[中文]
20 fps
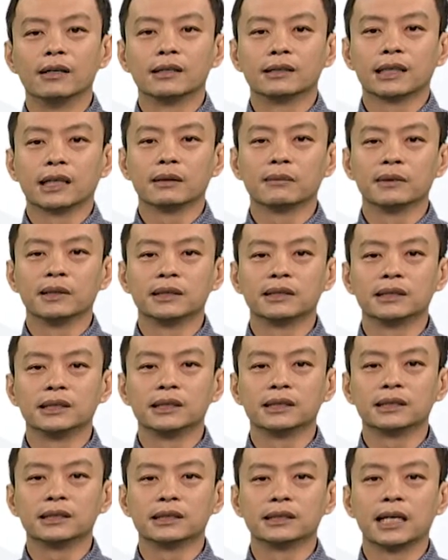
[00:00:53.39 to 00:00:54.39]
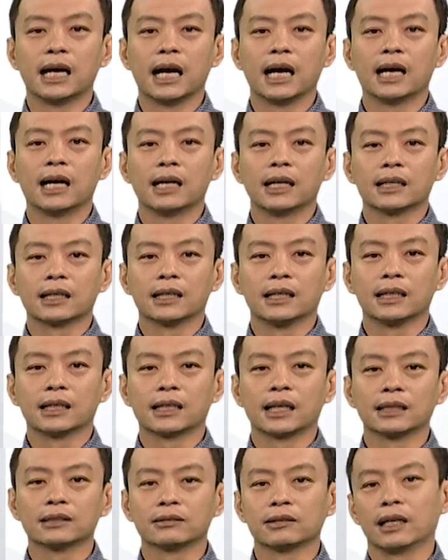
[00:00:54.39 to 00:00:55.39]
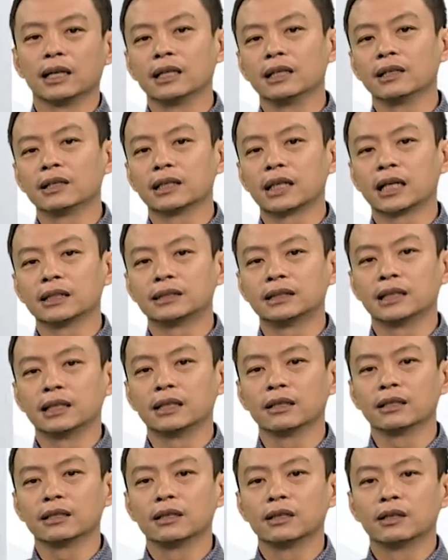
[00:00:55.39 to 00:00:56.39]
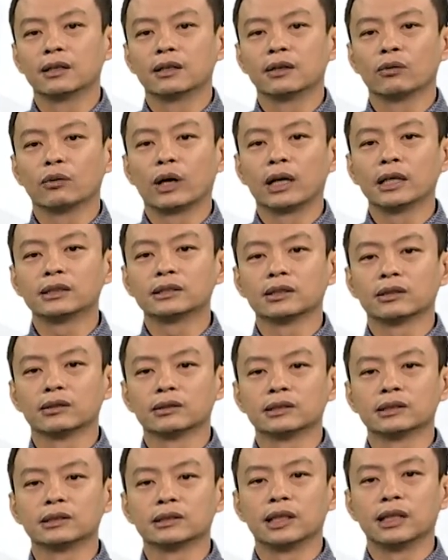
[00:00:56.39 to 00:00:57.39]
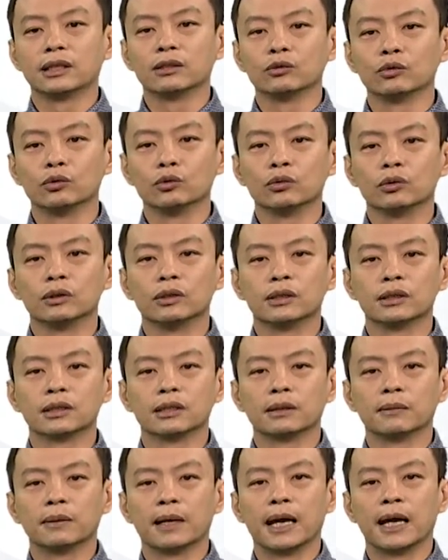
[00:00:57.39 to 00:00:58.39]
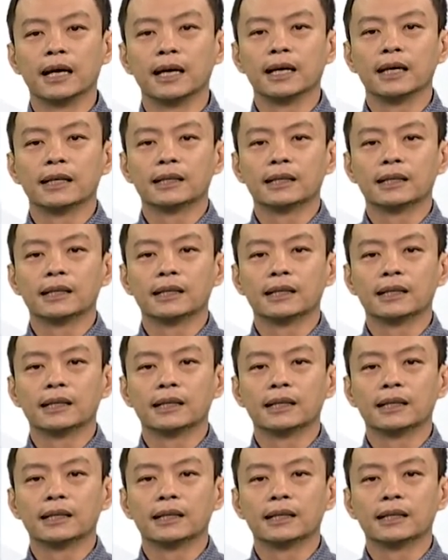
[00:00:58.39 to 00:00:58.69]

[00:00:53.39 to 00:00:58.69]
那我们其实啊，可以看出，哎，因为它切 y 轴是零五，对不对？